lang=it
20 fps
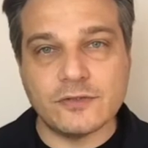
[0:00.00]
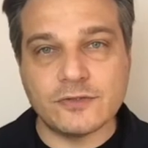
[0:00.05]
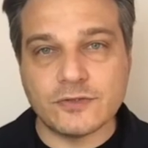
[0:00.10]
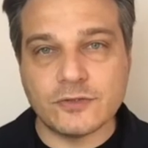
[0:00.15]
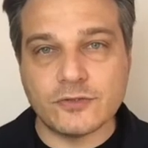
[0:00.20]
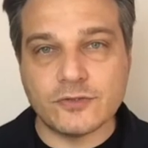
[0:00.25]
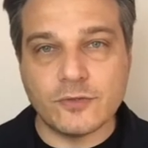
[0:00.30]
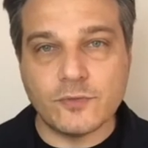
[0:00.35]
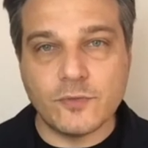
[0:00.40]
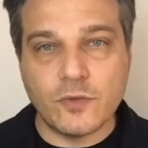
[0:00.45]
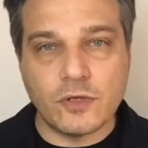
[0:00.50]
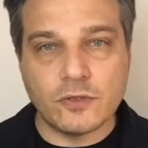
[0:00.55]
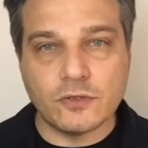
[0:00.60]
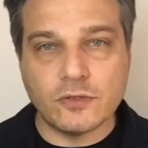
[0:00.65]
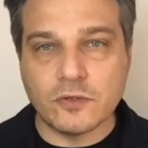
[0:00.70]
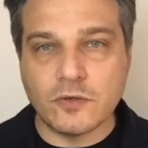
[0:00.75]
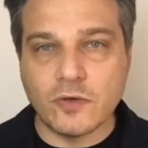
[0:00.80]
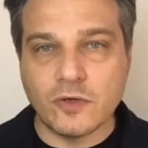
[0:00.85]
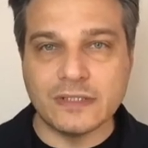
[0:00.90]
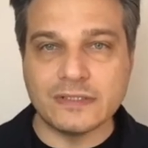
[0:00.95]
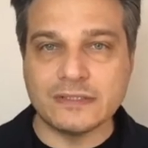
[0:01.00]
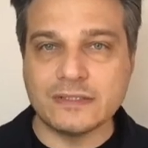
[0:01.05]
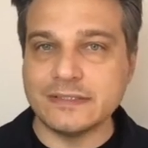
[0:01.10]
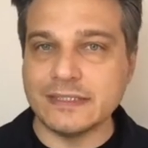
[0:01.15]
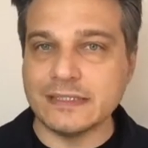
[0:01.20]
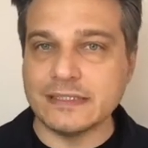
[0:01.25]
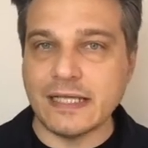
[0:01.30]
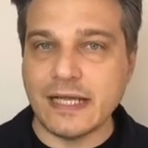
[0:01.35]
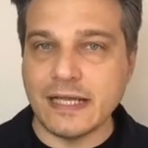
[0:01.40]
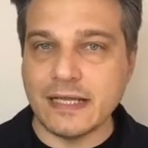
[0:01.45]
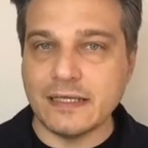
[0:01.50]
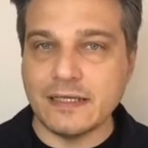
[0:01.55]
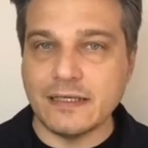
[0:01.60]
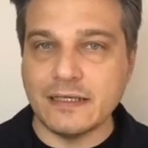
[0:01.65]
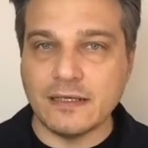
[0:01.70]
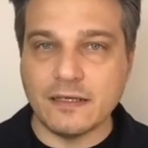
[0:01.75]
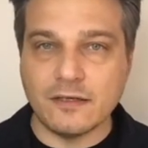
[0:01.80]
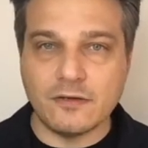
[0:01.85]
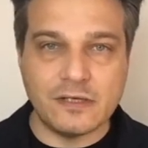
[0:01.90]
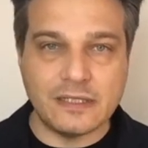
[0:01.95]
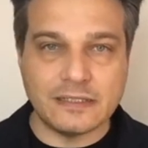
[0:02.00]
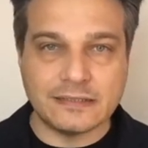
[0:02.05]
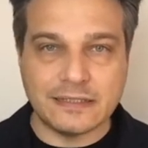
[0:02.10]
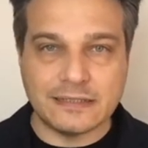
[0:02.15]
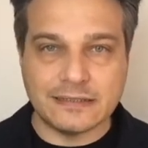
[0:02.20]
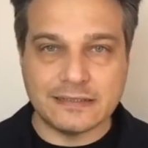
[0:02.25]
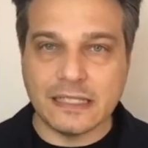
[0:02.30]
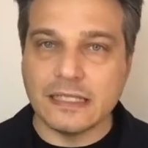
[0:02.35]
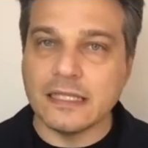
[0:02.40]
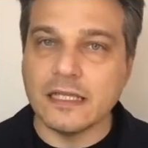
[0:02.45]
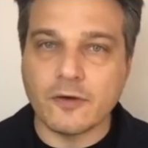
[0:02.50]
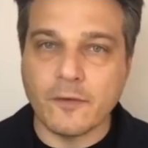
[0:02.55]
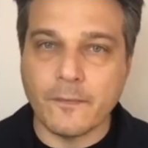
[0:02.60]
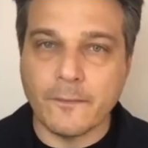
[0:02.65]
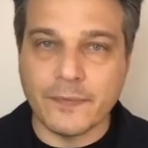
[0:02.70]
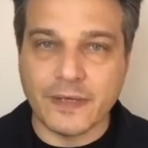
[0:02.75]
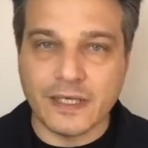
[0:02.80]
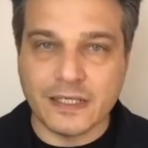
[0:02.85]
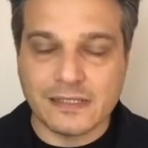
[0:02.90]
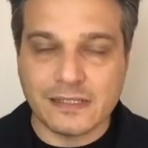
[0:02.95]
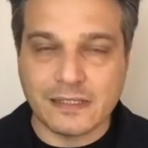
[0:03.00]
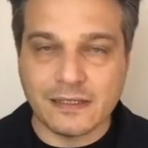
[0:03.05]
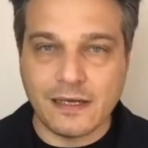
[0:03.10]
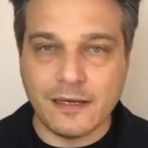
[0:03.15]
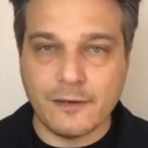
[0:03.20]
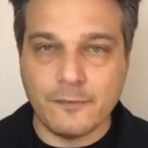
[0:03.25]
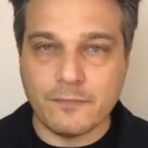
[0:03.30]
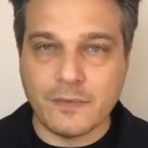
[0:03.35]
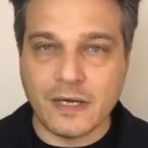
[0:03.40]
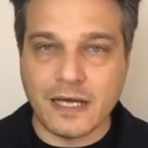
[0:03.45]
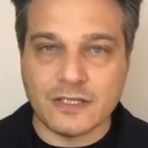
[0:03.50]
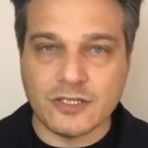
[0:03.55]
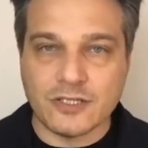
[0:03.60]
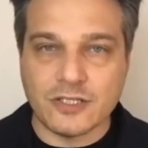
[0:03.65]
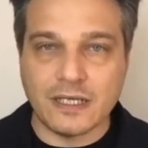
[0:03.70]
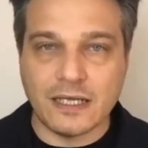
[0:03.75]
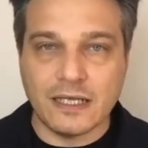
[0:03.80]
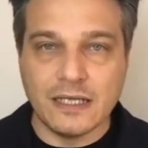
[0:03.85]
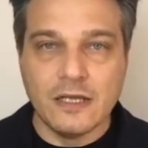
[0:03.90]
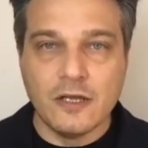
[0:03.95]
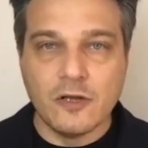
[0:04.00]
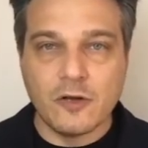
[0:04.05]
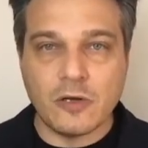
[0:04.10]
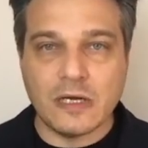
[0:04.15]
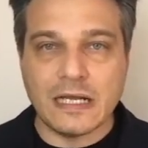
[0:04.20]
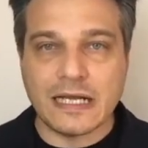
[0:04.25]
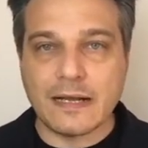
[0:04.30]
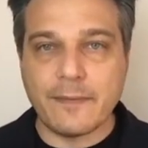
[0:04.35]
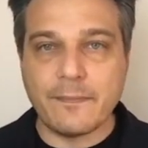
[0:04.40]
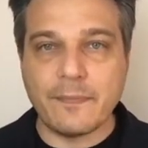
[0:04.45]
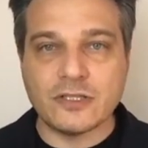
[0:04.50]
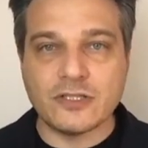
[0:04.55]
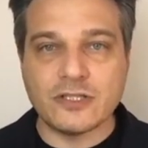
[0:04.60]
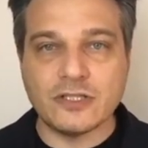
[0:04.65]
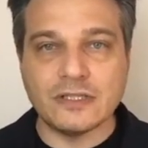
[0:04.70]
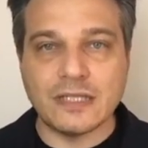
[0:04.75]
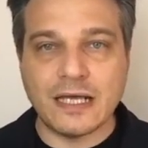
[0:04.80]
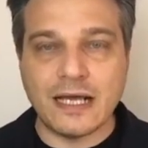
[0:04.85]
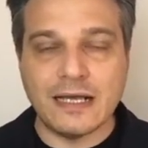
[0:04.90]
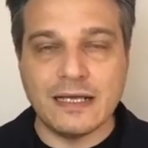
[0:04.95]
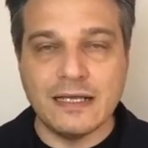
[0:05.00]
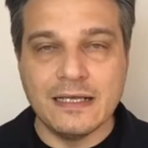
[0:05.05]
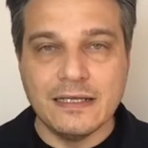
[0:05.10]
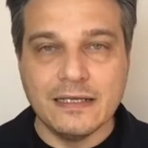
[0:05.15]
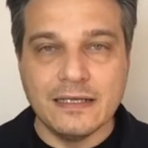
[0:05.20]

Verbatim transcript: stesso modo, con la stessa tecnica, con la stessa dirompenza dell'immagine, con la capacità...